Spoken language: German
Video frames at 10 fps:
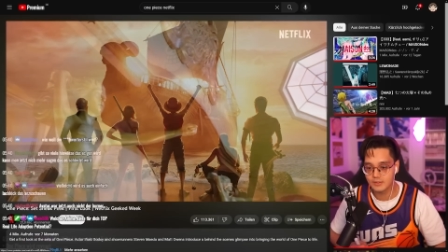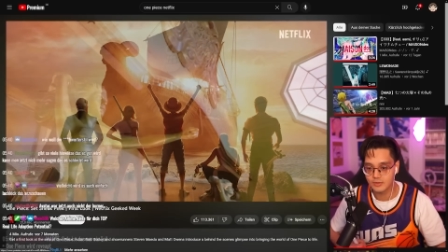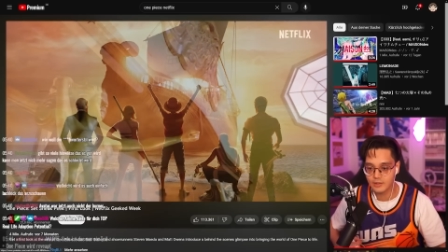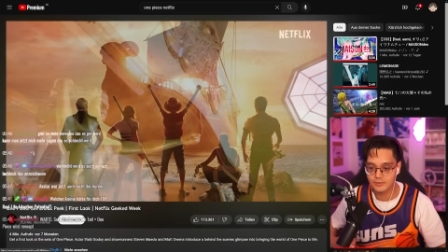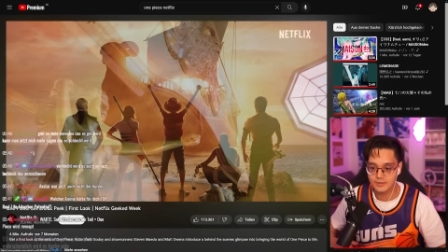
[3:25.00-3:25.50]
zu
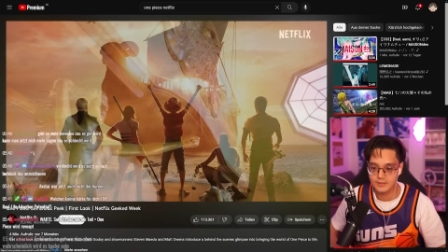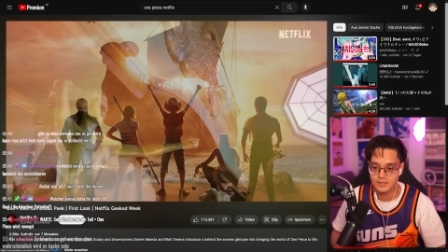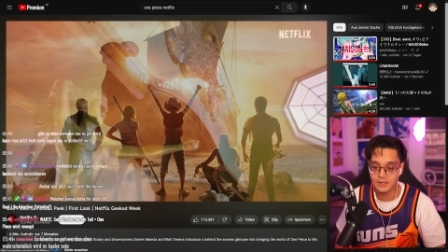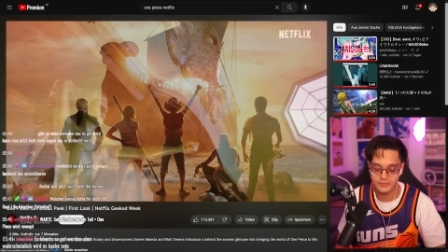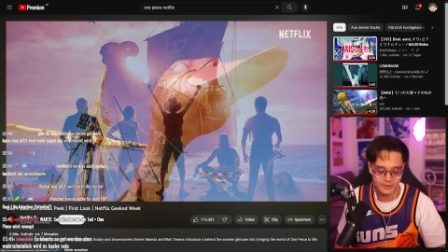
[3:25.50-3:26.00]

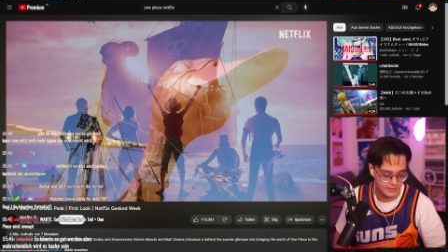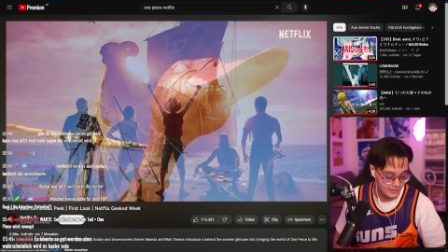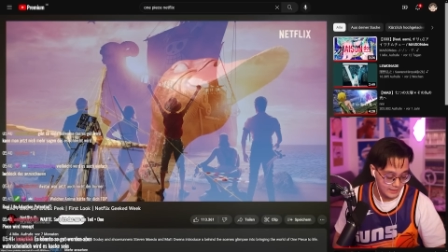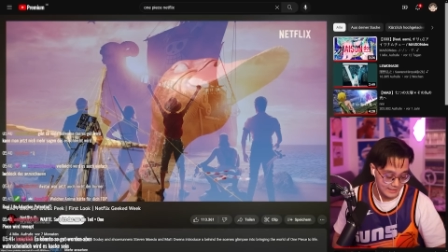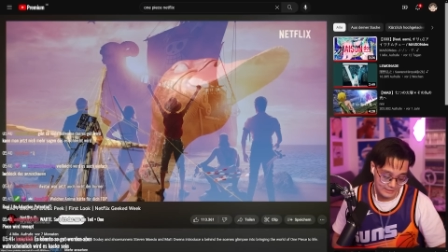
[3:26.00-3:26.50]
assoziieren, weil
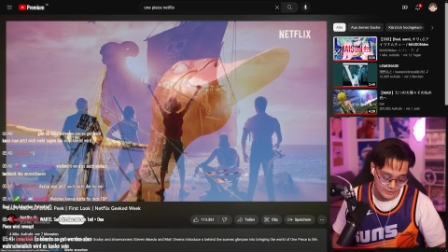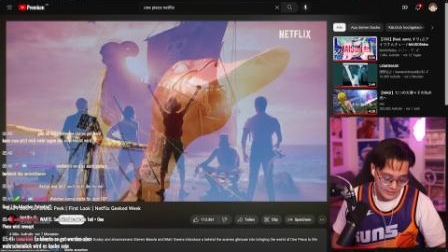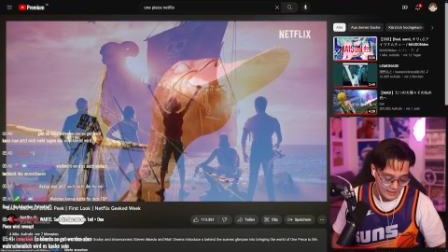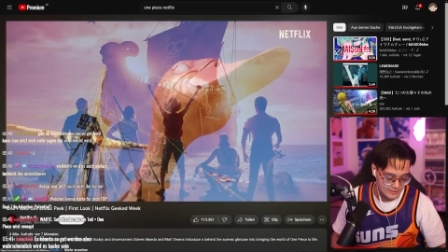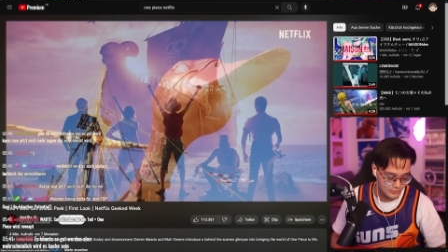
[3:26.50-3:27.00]
ich sage euch
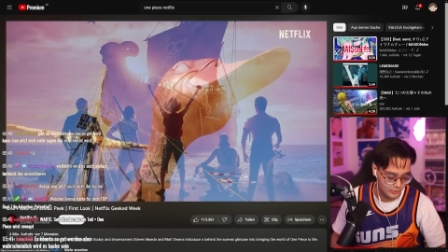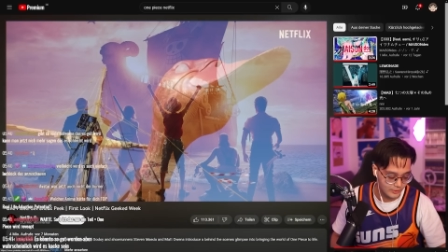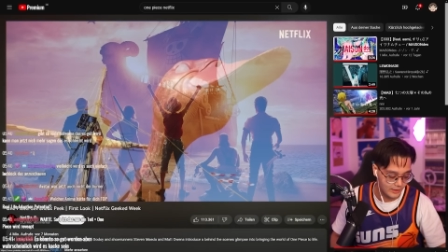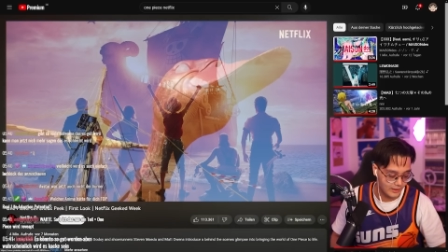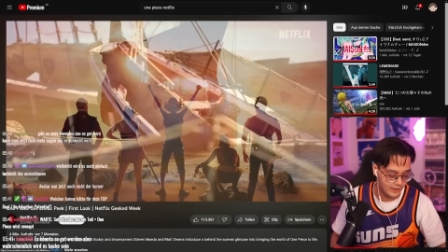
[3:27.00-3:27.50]
ehrlich, so ein,
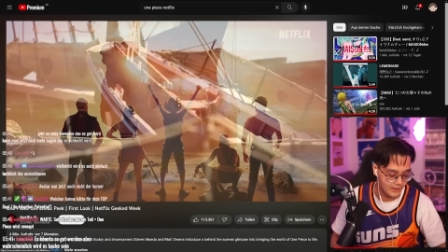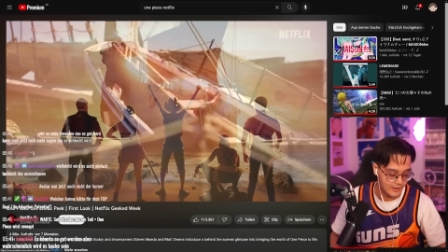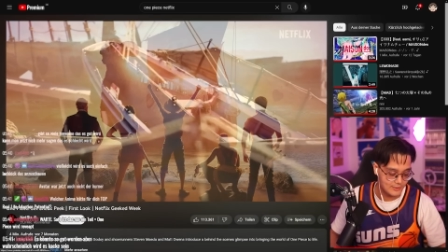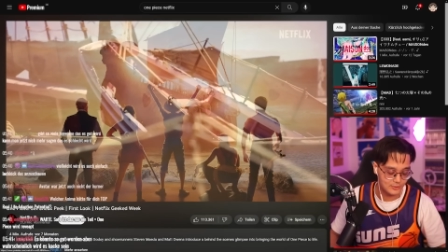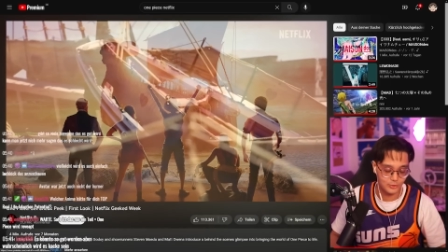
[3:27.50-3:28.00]
äh,
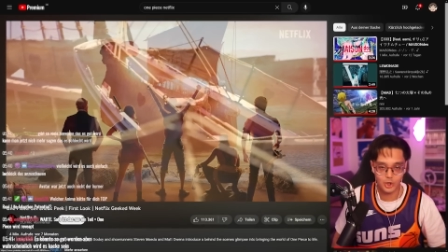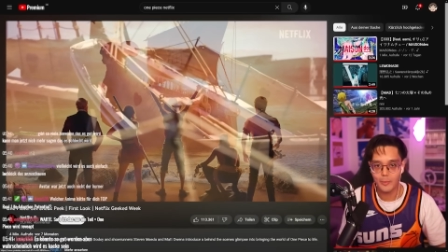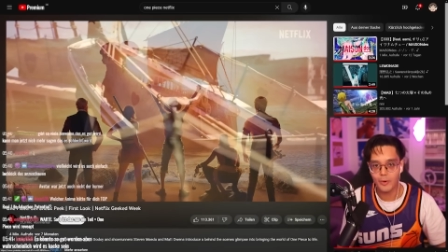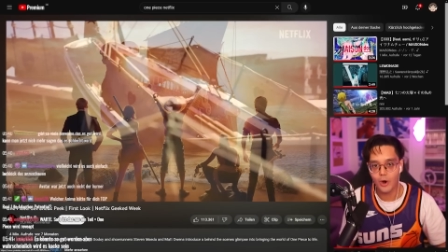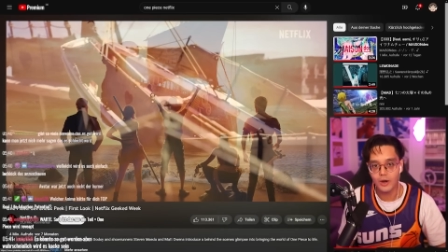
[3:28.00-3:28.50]
so ein Tom
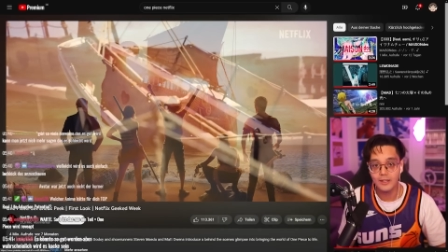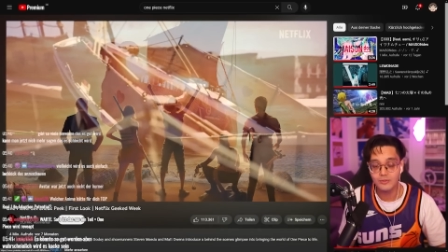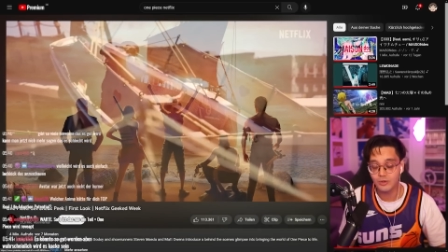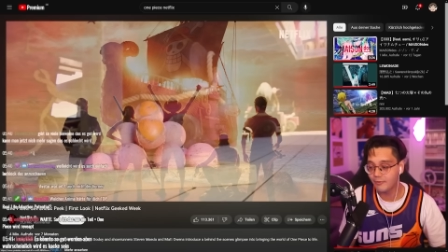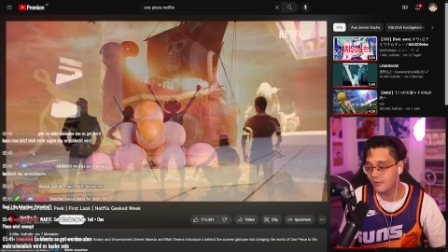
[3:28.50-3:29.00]
Holland,
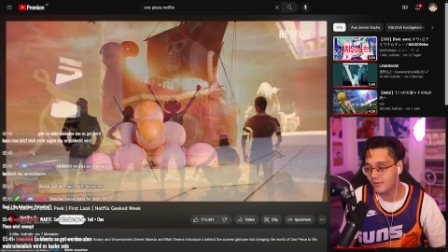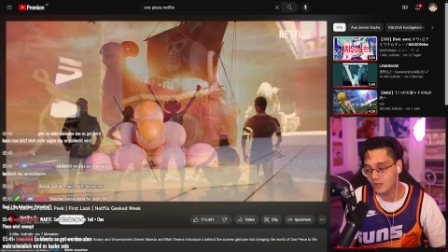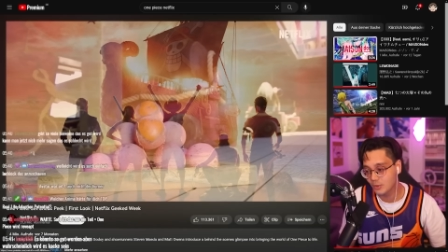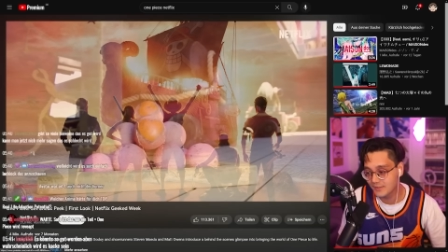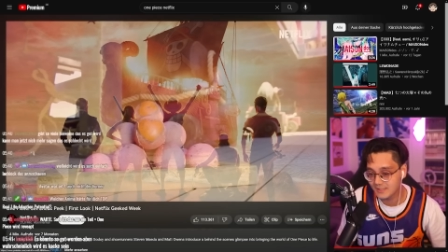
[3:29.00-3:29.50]
Ruffy wäre
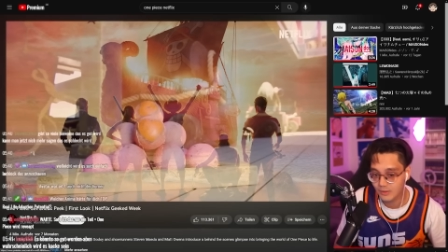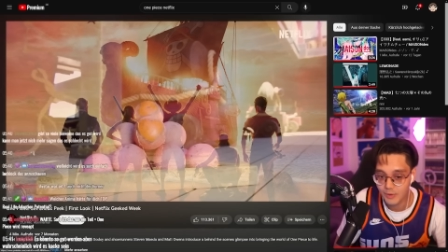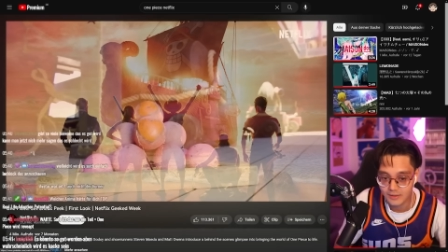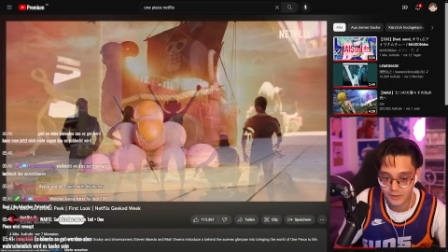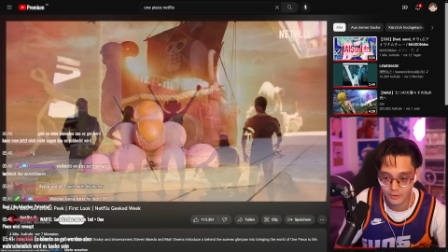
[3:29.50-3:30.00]
schon ein bisschen
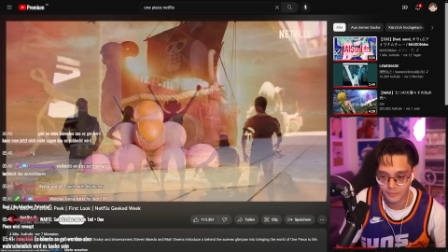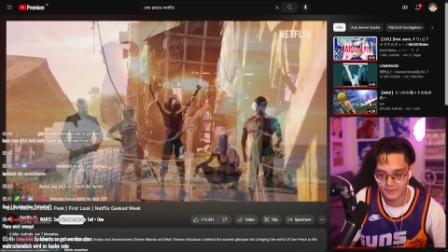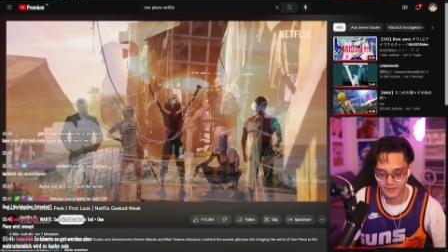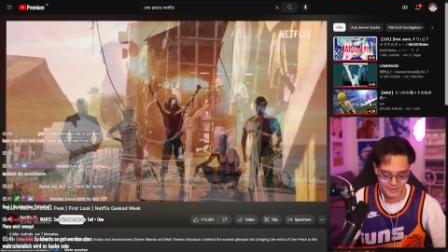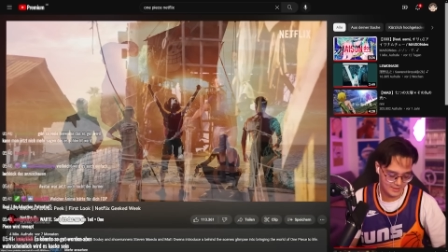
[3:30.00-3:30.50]
weird gekommen,
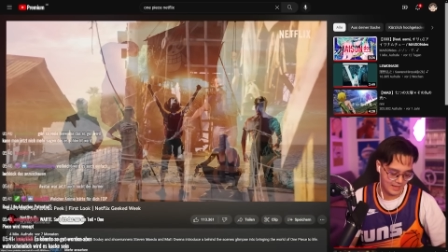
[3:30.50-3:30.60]
ne?